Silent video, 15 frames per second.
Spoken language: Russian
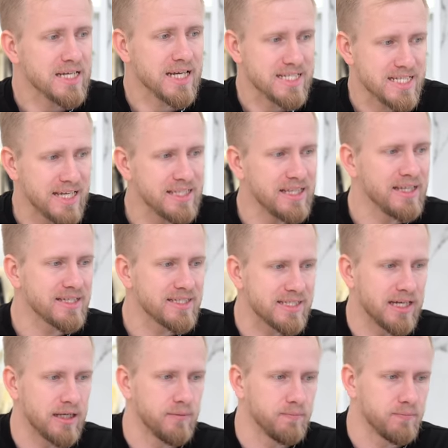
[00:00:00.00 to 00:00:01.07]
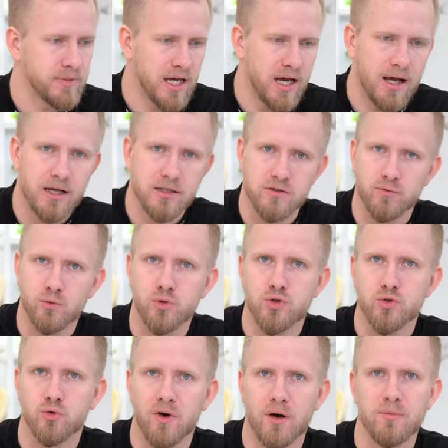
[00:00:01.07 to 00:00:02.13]
Касательно цен, я
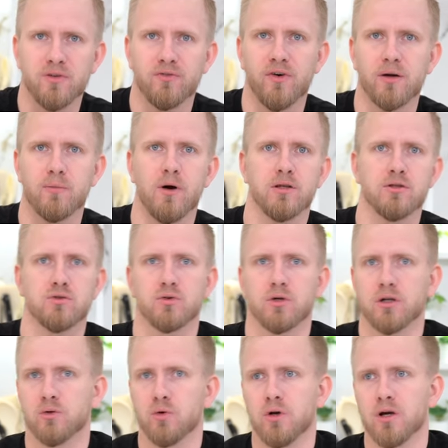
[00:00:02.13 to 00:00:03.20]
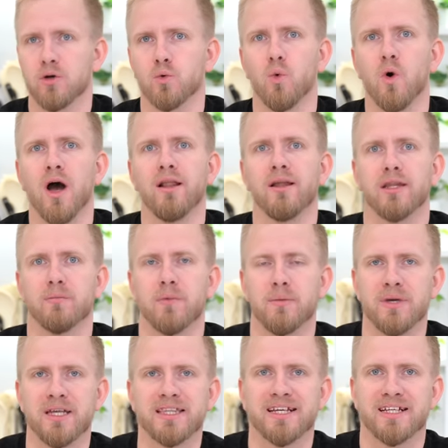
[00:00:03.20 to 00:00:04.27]
озвучу вам информацию, которая актуальна на
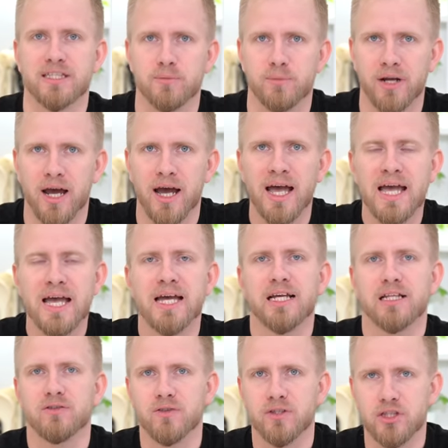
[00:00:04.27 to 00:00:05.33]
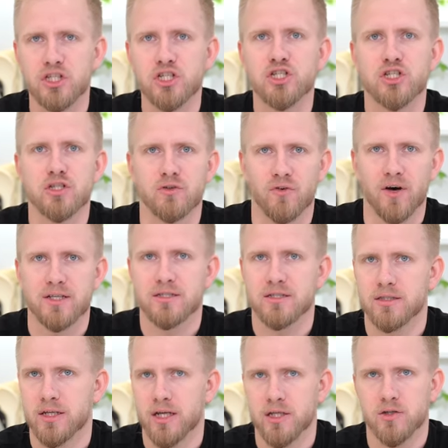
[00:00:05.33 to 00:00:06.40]
момент октября
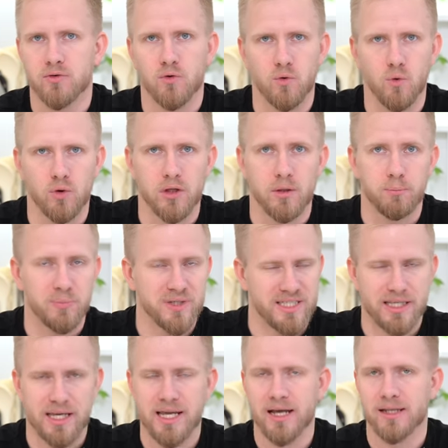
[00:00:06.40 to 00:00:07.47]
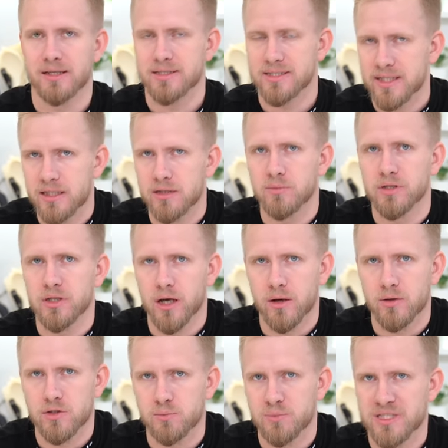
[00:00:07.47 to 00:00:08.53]
2023 года. Постоянно цены
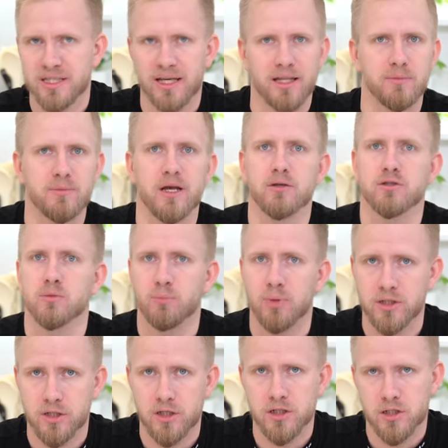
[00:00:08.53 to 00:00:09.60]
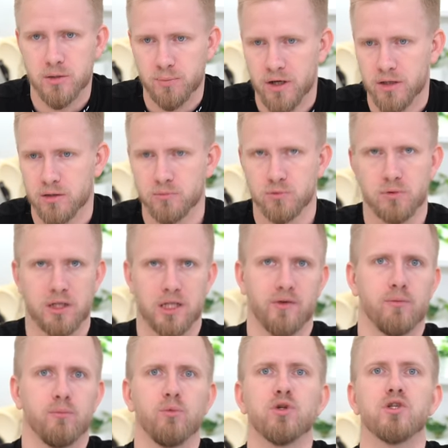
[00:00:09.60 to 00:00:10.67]
меняются, постоянно меняются поддержки, поэтому, когда
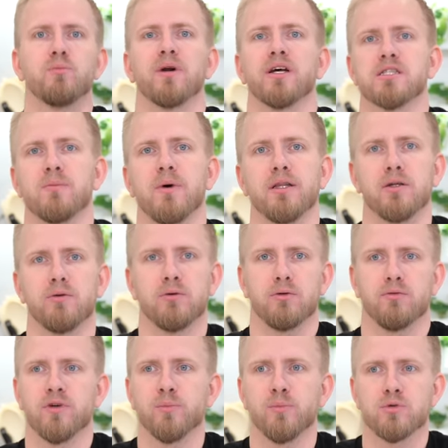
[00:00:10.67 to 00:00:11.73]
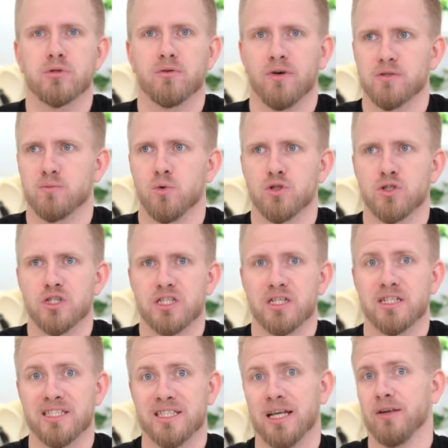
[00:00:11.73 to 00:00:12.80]
вы будете просматривать выпуск, возможно,
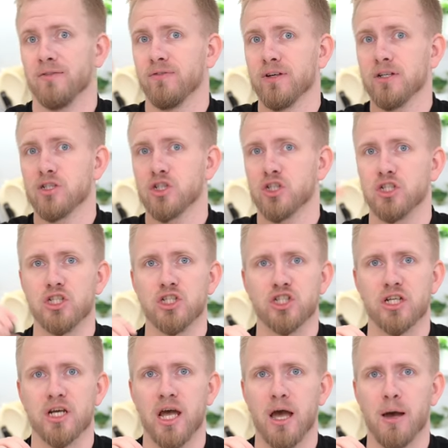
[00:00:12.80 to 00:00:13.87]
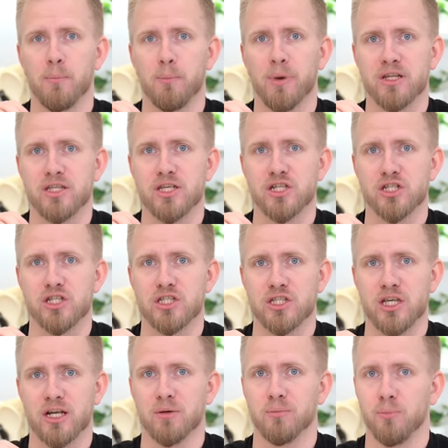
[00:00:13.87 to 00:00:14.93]
цены стали выше, ниже, Поддержки
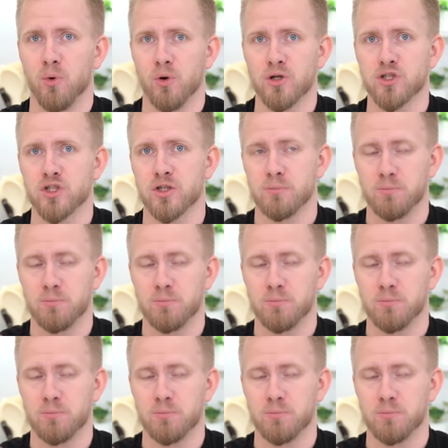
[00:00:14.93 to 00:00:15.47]
стали больше,